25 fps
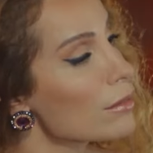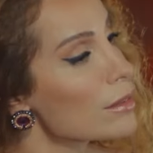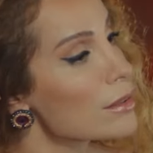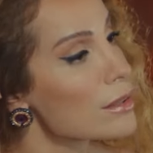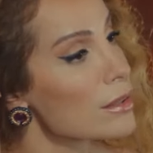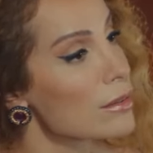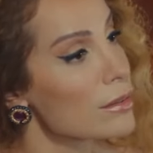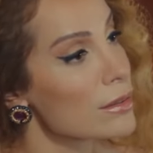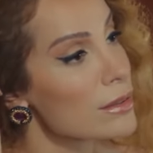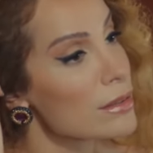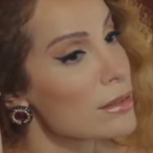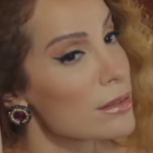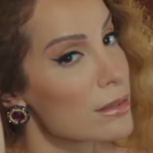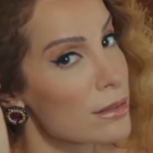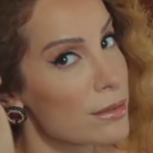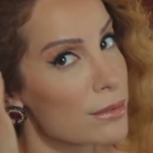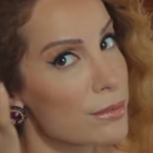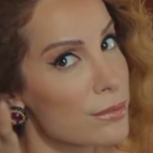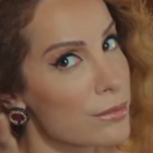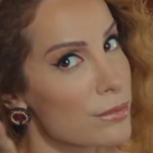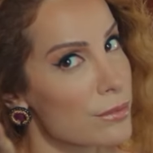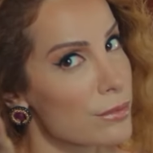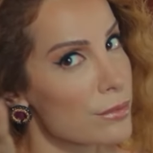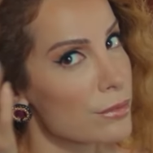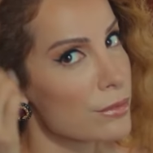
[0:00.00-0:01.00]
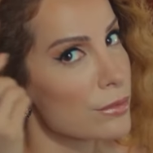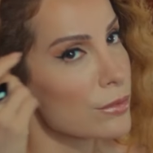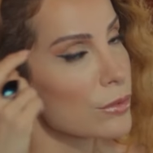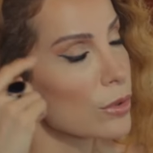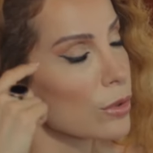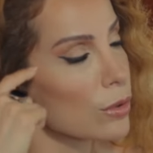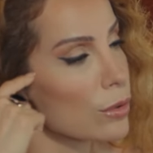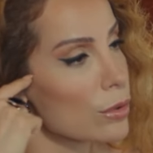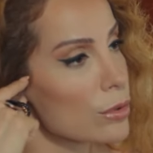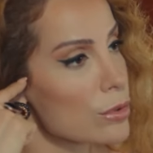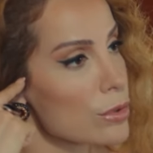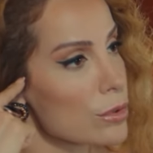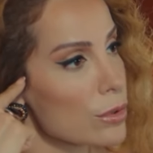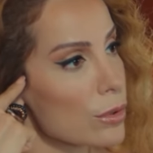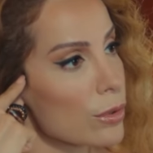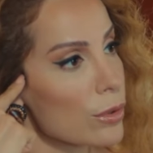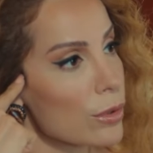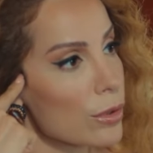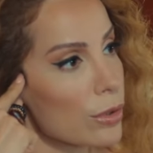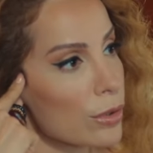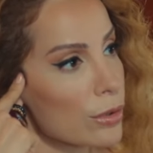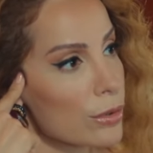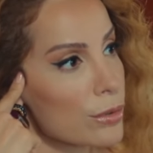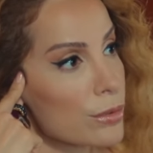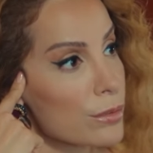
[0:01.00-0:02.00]
ايه ايه مزبوط
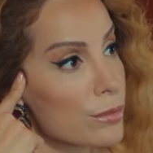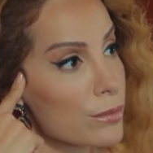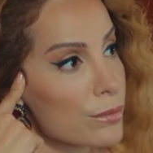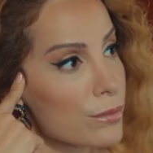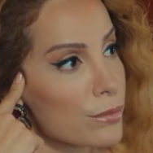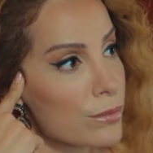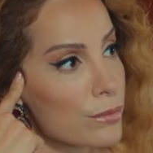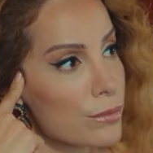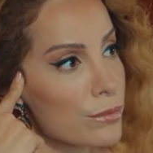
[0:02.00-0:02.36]
هالكلام